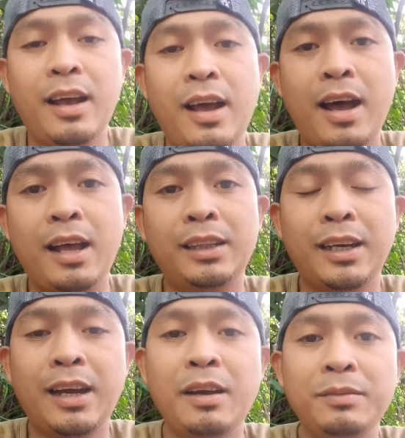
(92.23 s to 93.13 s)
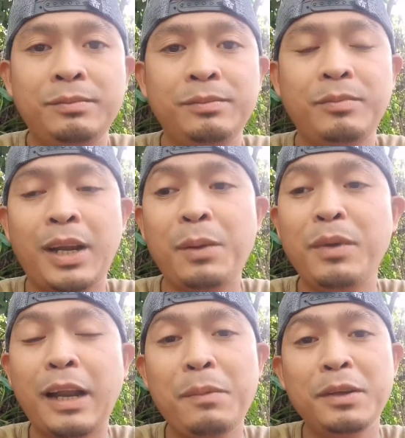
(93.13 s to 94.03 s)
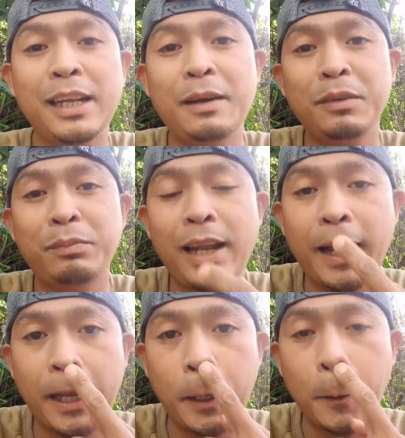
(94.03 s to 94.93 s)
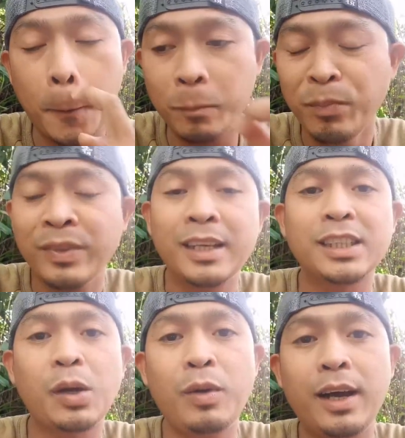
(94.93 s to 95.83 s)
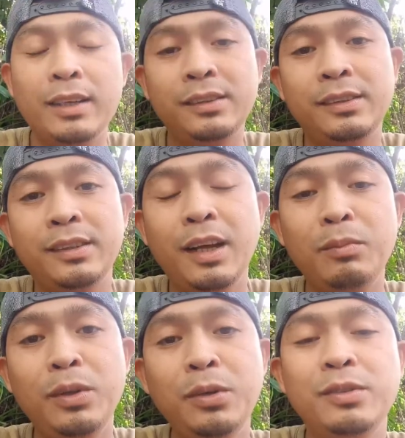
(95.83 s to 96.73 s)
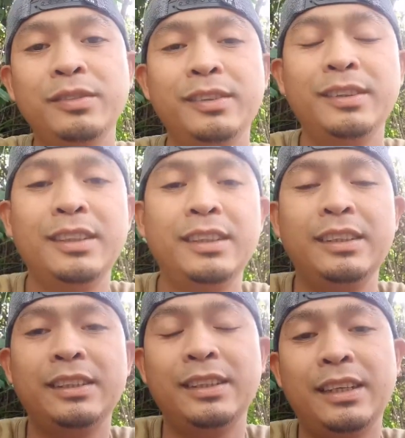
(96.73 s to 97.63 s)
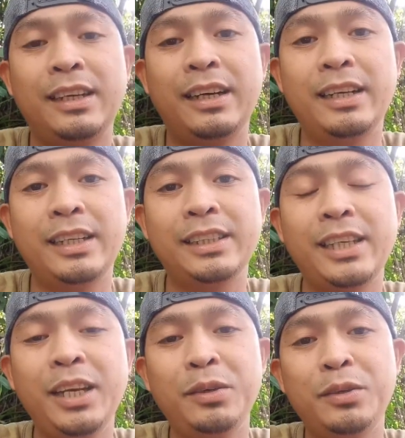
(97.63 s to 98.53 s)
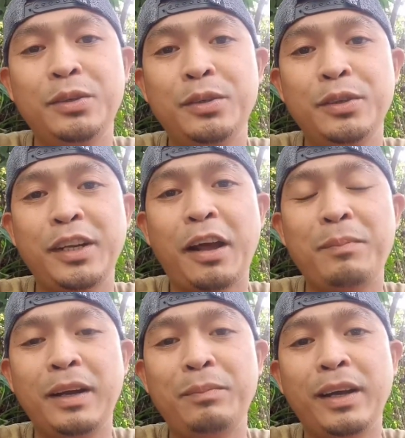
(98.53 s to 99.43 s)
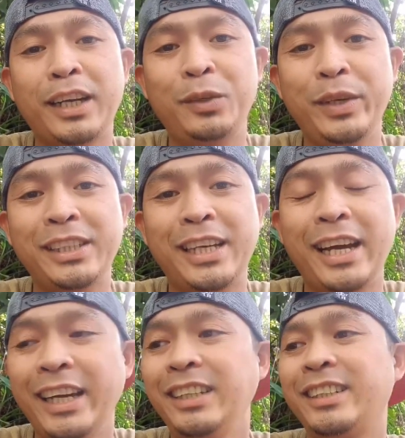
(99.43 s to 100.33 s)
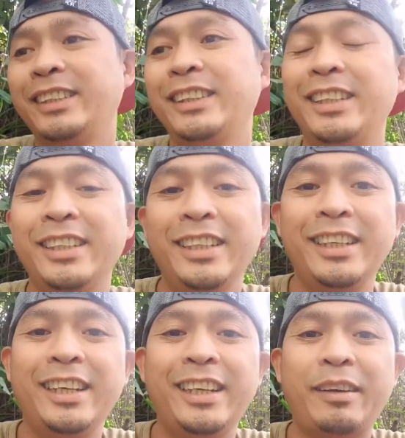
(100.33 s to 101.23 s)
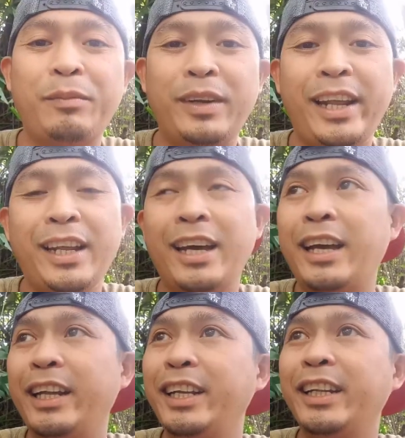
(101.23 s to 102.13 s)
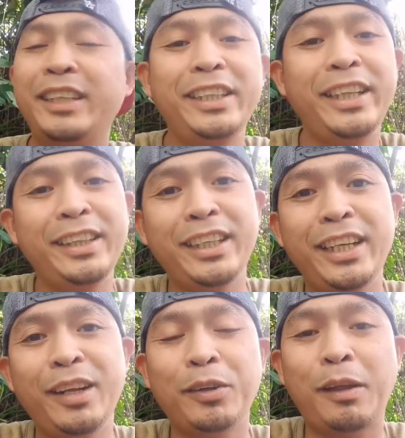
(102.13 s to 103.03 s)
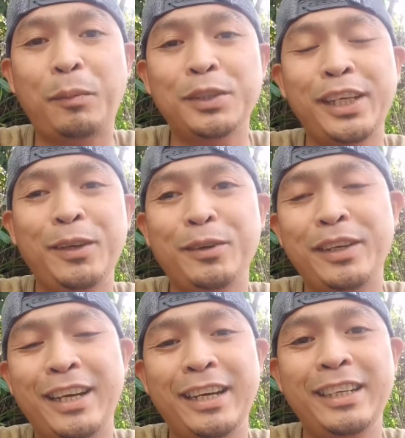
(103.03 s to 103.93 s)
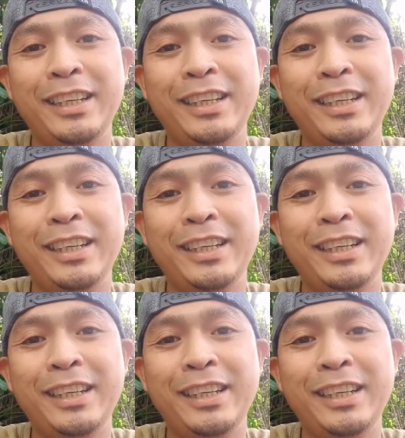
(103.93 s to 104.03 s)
At uh, maraming maraming salamat pala kay ano, Sawa Namlo. Uh, ah, siya yung nakapag-graduate sa akin. 9, 999 ah, ako tapos siya yung nag